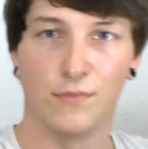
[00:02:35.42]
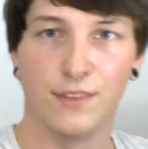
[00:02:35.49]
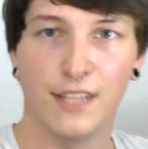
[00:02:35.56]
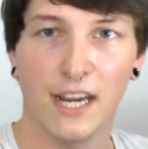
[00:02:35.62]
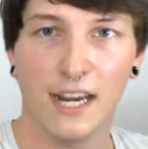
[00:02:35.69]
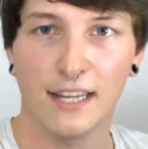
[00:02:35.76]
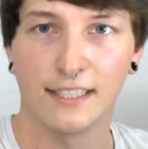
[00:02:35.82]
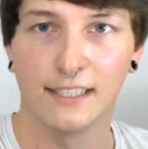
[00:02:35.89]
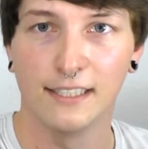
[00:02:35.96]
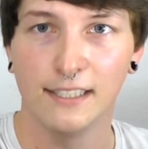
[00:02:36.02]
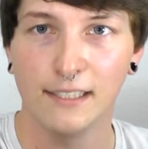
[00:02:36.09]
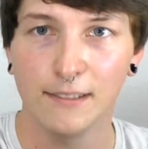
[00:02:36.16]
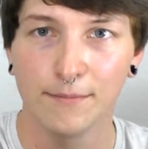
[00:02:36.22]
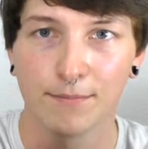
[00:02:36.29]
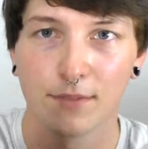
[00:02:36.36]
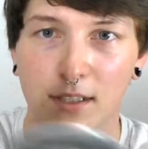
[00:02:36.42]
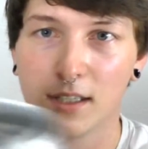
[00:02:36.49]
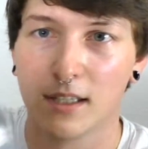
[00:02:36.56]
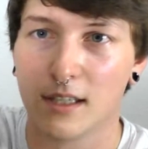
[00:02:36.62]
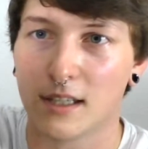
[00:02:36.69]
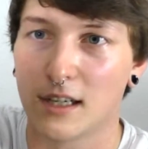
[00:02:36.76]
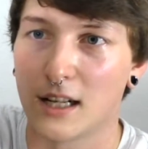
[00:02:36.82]
Nadel
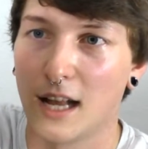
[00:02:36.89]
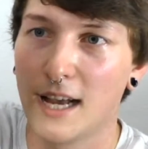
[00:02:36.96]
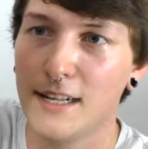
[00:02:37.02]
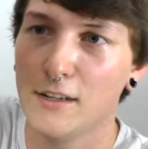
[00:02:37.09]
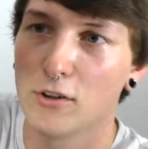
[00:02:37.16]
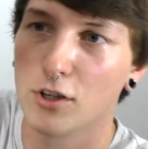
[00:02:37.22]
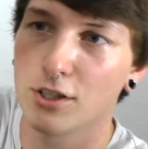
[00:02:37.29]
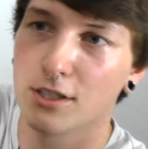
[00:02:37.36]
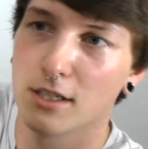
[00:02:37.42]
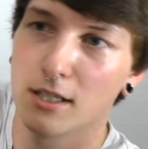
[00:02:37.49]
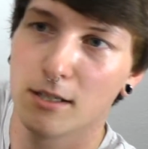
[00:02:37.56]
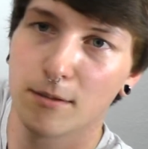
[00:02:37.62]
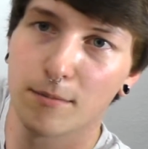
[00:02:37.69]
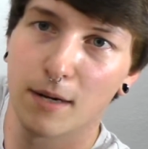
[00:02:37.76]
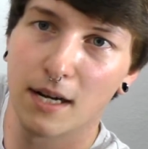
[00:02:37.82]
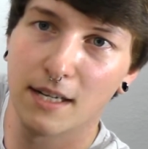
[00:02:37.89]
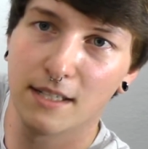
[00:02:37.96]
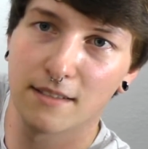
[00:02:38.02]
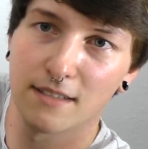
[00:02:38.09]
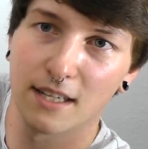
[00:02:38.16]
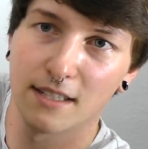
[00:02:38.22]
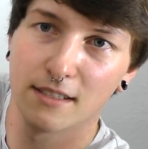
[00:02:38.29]
kleine Löcher an
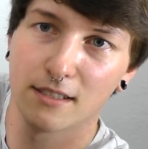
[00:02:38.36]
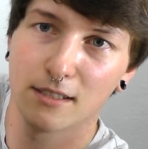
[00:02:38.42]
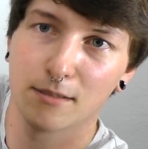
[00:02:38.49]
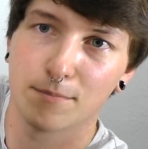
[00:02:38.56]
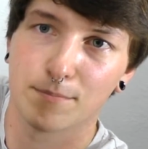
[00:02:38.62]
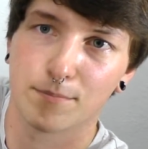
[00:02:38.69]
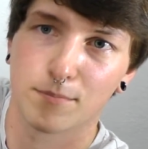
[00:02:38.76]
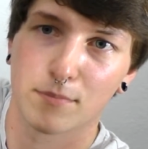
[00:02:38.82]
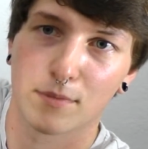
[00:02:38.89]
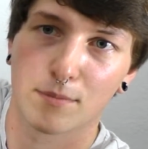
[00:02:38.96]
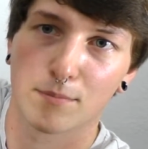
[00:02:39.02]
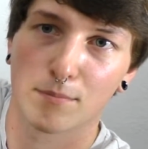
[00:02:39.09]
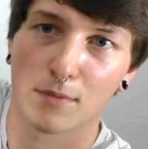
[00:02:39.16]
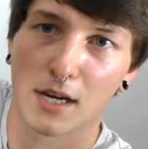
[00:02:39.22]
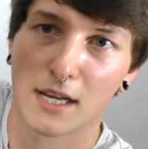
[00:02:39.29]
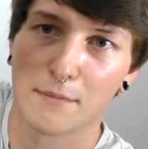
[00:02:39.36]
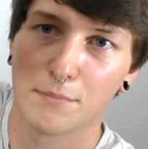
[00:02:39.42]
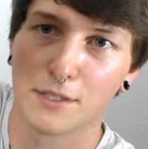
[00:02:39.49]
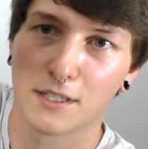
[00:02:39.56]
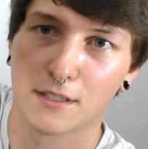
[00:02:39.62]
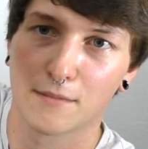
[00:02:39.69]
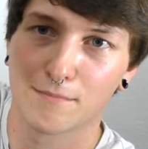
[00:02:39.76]
der Seite
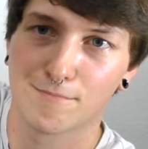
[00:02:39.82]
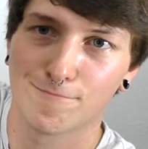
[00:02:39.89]
reinpieken.